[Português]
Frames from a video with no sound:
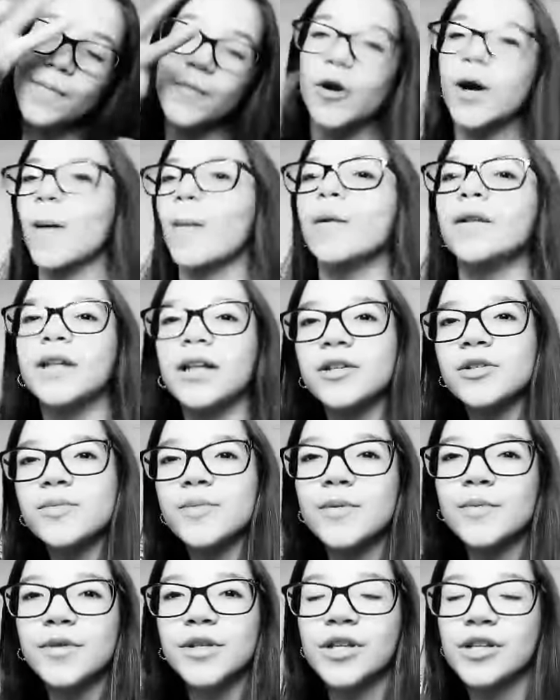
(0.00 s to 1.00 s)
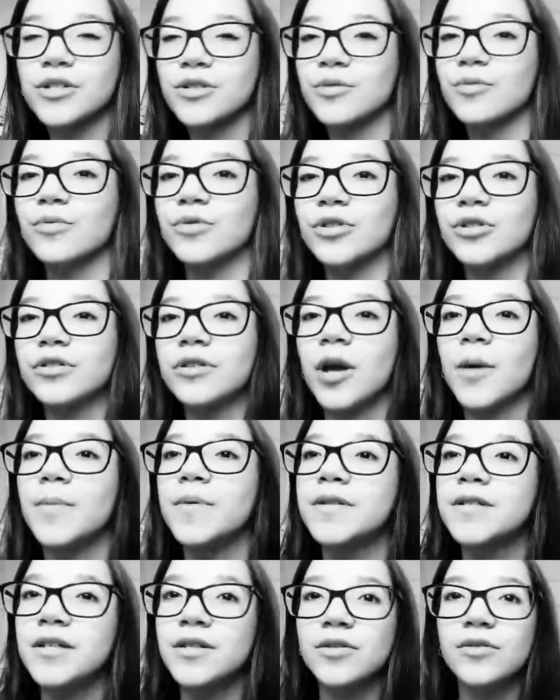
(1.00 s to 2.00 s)
Meu cabelo tá super bonitinho hoje. Eu
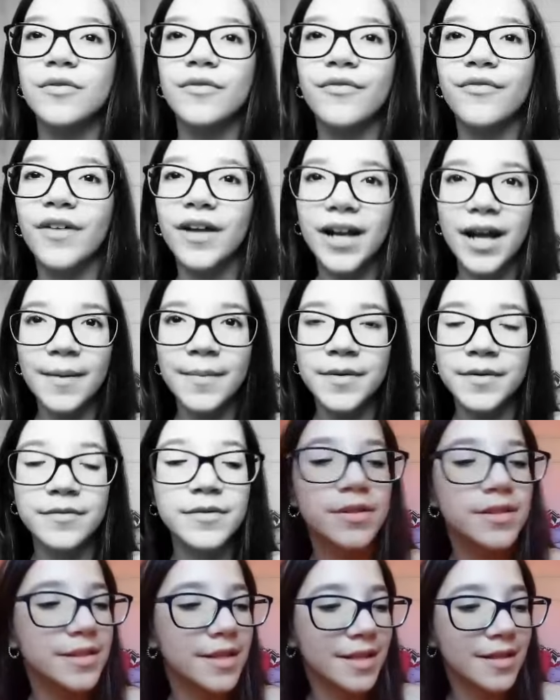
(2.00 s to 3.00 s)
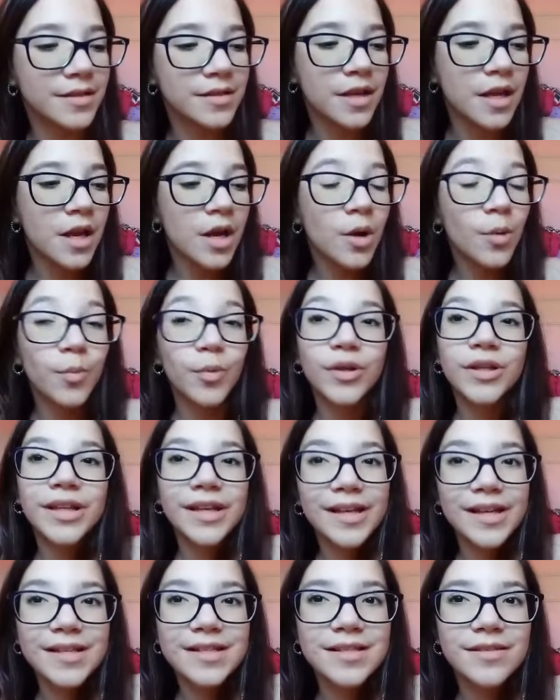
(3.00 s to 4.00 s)
preciso falar pra vocês por
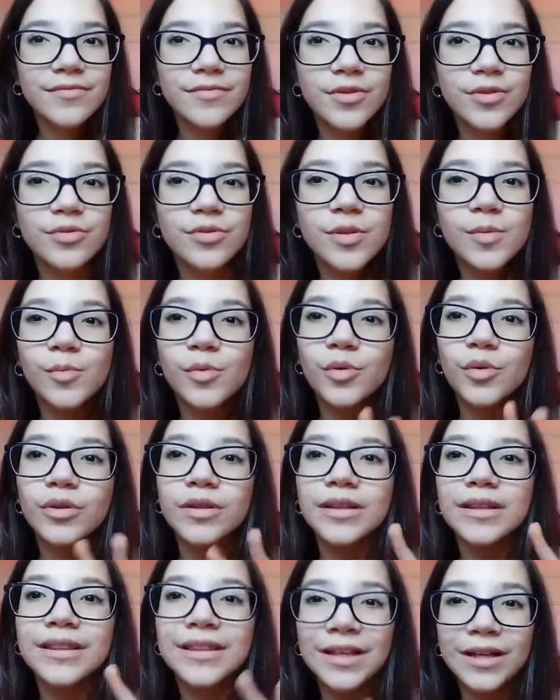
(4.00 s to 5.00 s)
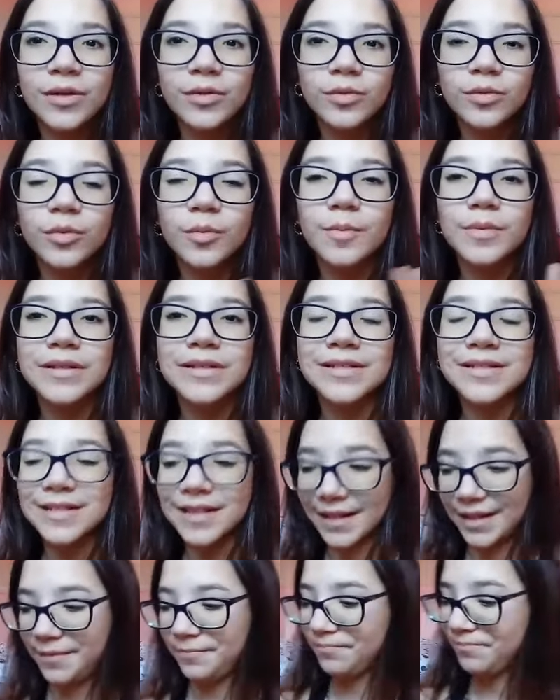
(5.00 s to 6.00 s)
que, que esse vídeo demorou tanto pra
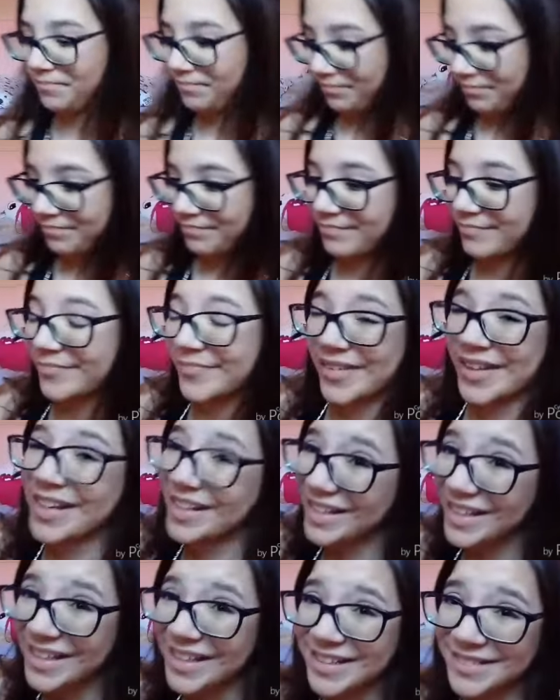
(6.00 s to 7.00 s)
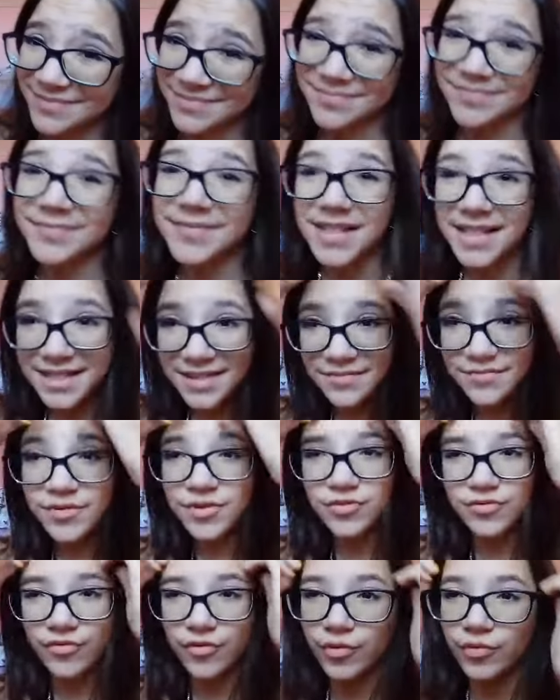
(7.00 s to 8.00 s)
sair. Galera, esse
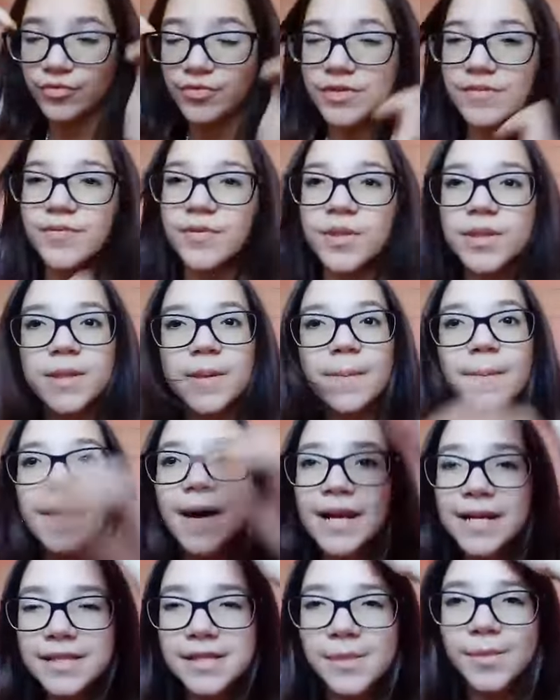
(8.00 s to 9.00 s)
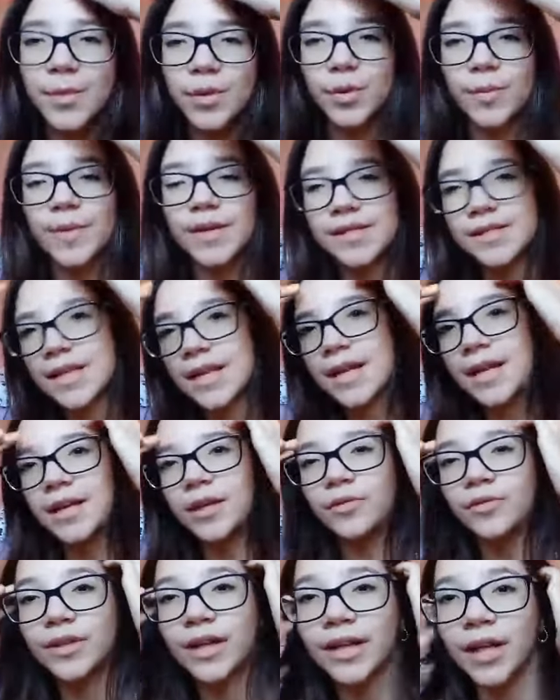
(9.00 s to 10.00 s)
vídeo foi um dos vídeos que mais demorou pra sair aqui
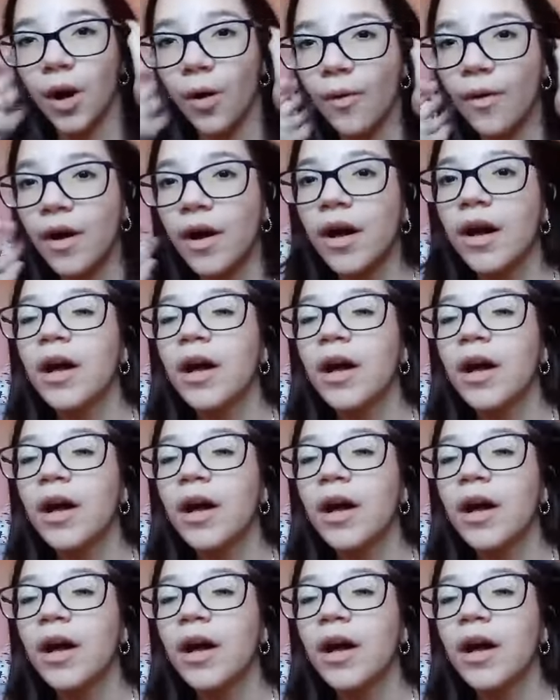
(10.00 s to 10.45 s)
no canal.